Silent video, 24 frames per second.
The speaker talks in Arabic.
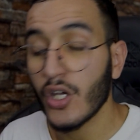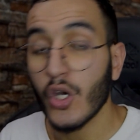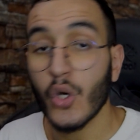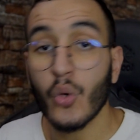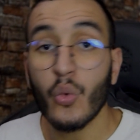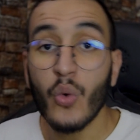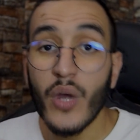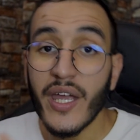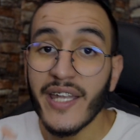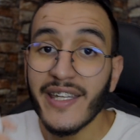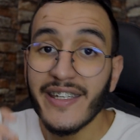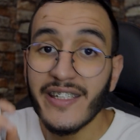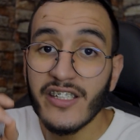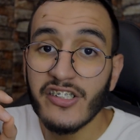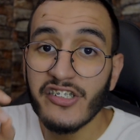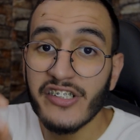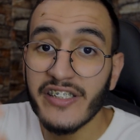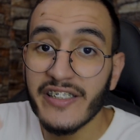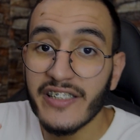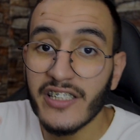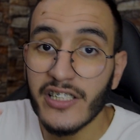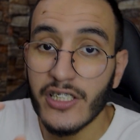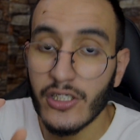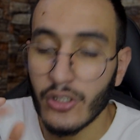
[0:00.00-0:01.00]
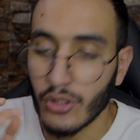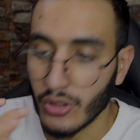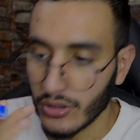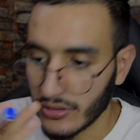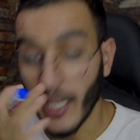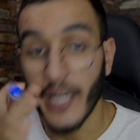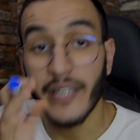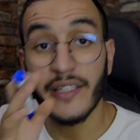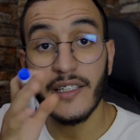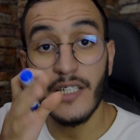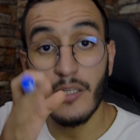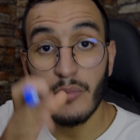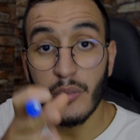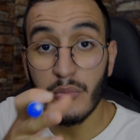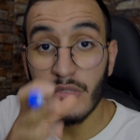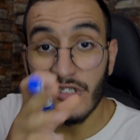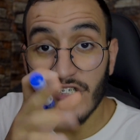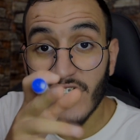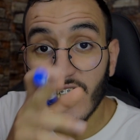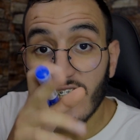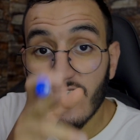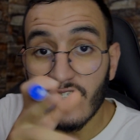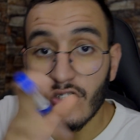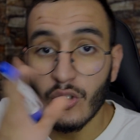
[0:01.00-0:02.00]
هو انني شريت نيكون هذه دابا باش
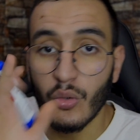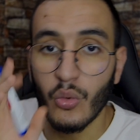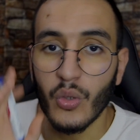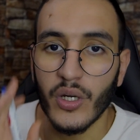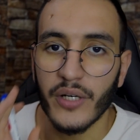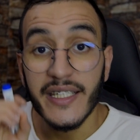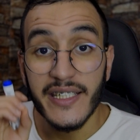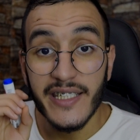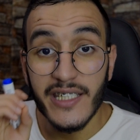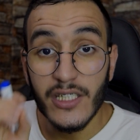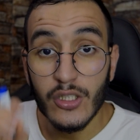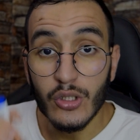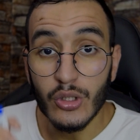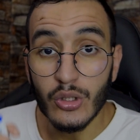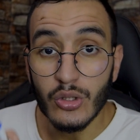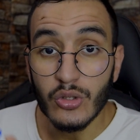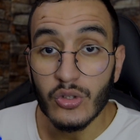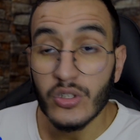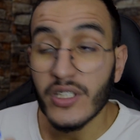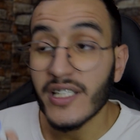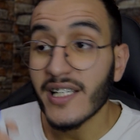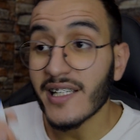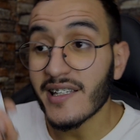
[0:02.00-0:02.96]
كنصور نيكون